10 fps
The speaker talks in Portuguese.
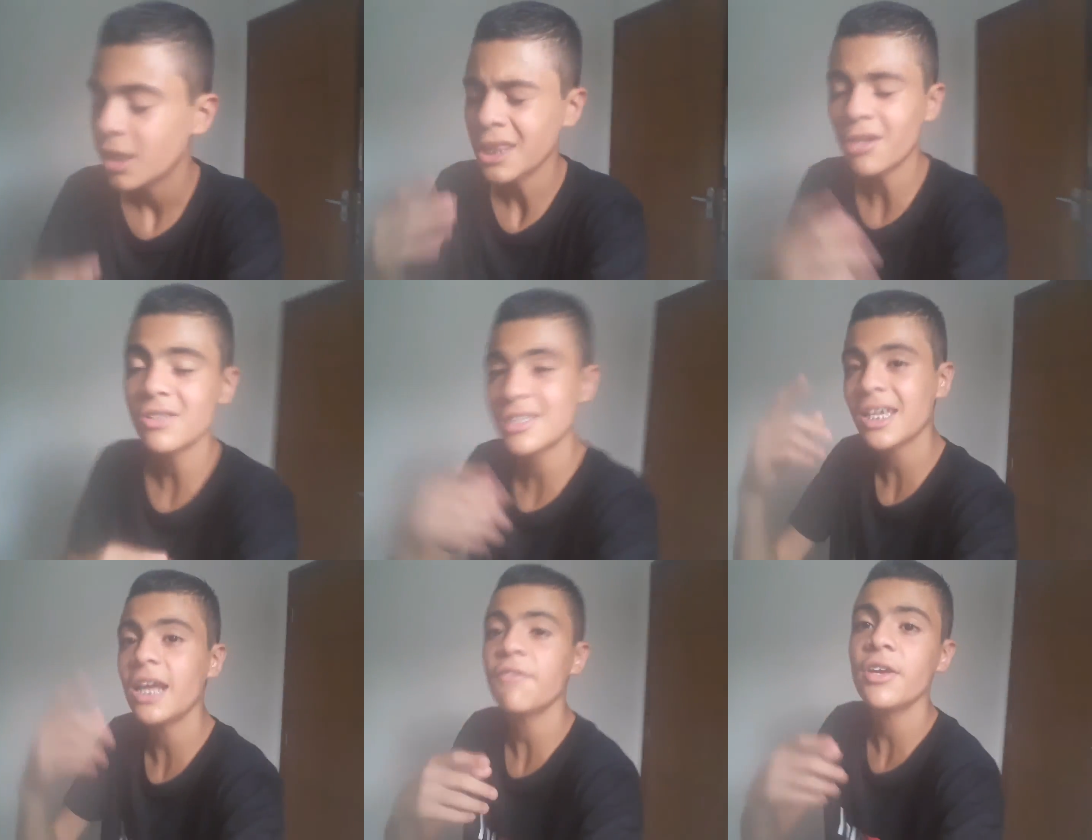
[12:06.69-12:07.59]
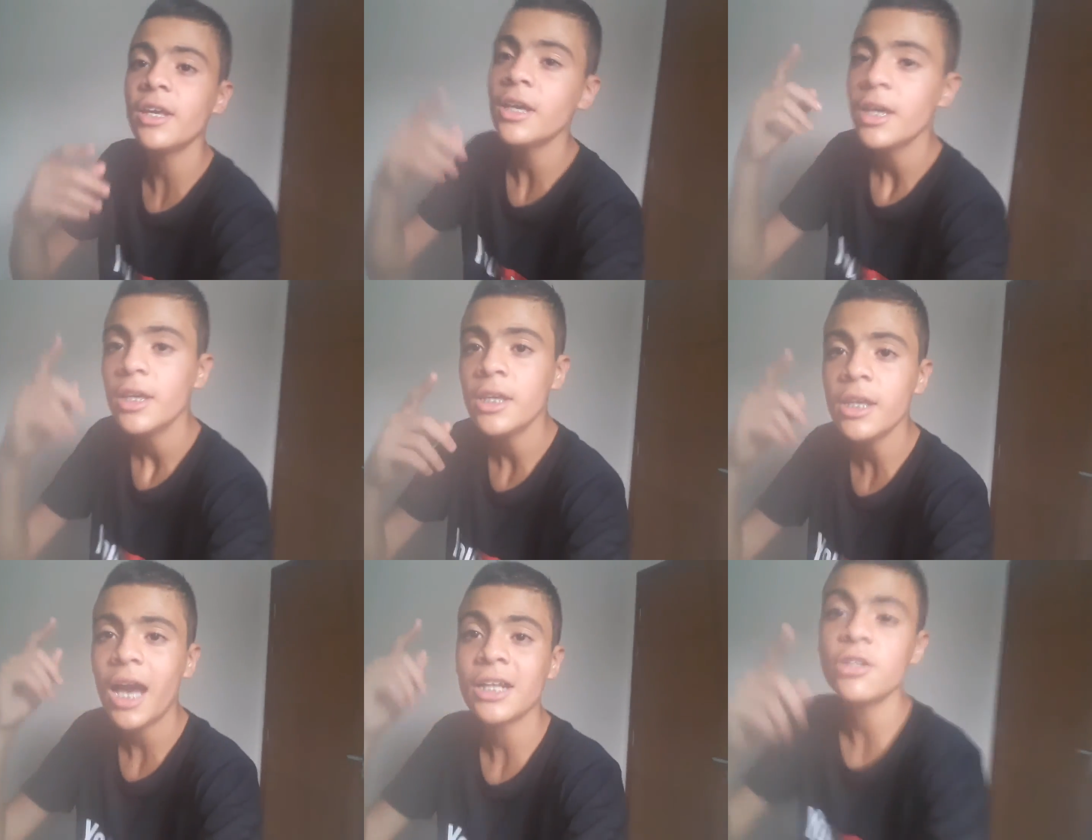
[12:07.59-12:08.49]
Então se inscreve aí
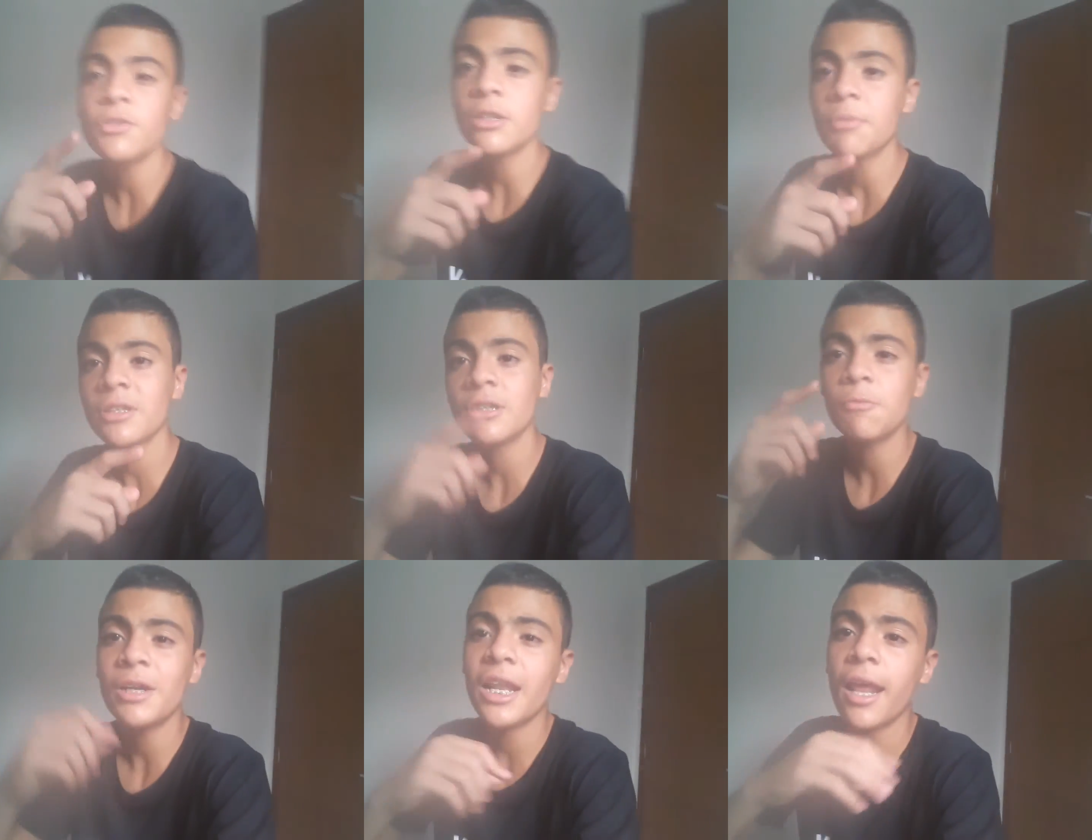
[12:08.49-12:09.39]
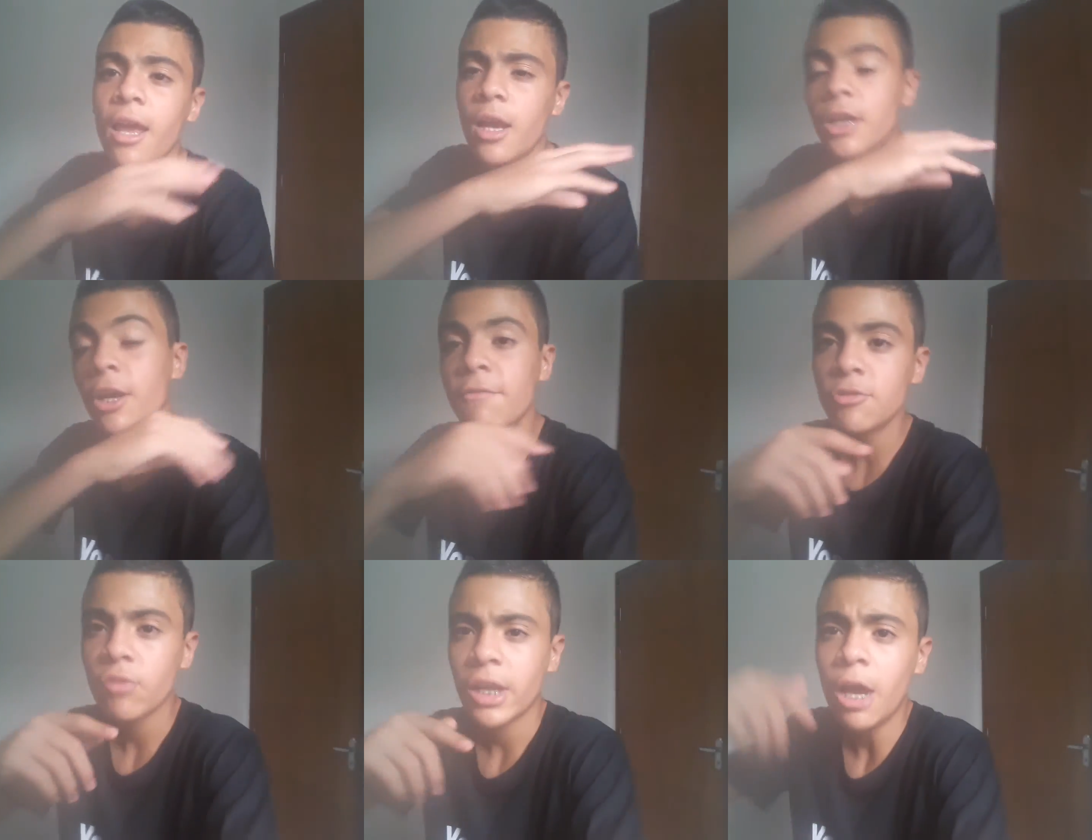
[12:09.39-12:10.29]
e ativa o sininho pra vocês não perderem nenhum
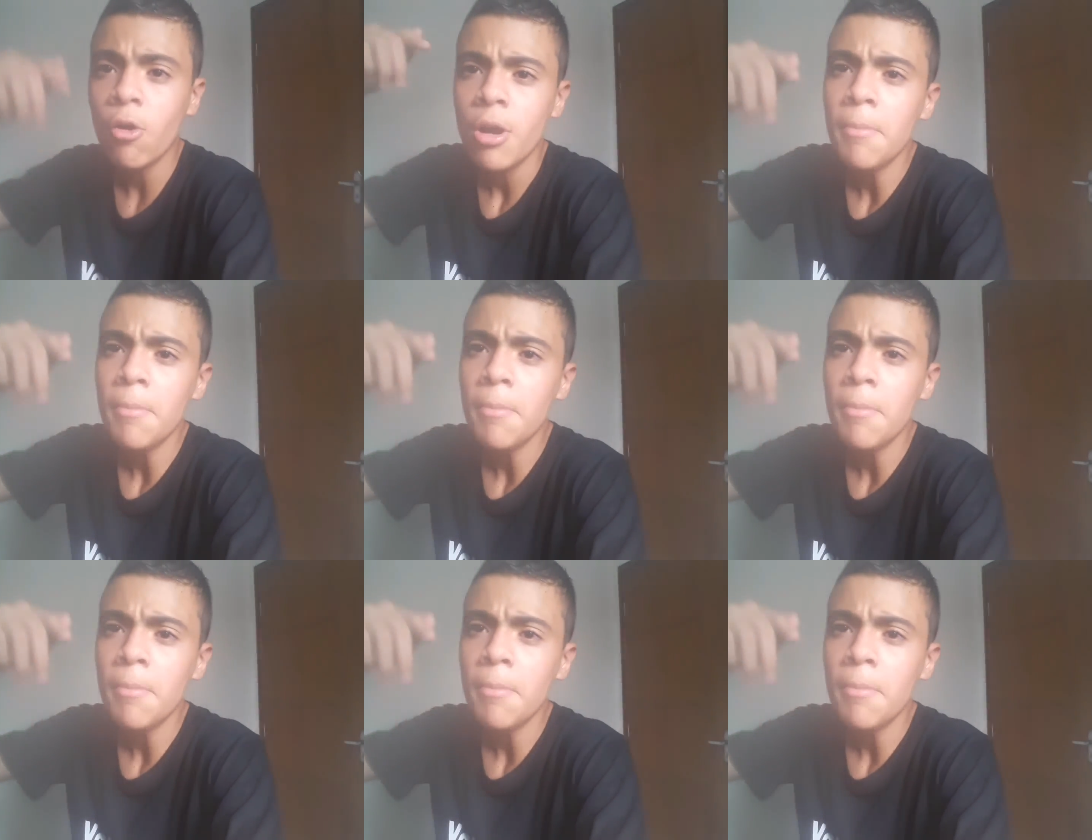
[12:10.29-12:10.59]
vídeo do canal.